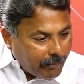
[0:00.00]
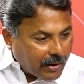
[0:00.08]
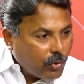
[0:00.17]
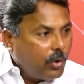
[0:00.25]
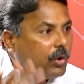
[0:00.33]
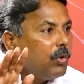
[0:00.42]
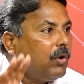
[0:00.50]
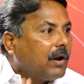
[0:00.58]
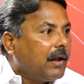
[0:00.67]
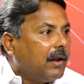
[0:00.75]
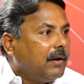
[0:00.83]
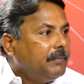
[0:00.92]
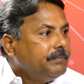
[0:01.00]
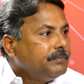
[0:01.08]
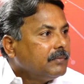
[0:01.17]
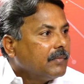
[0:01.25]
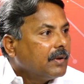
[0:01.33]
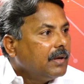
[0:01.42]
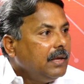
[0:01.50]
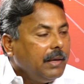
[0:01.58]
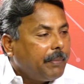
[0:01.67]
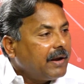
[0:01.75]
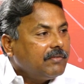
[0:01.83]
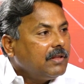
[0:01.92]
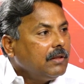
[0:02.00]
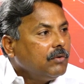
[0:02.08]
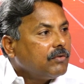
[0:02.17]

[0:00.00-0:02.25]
మా రోడ్డు కూడా రాలా ఈ పరిస్థితిని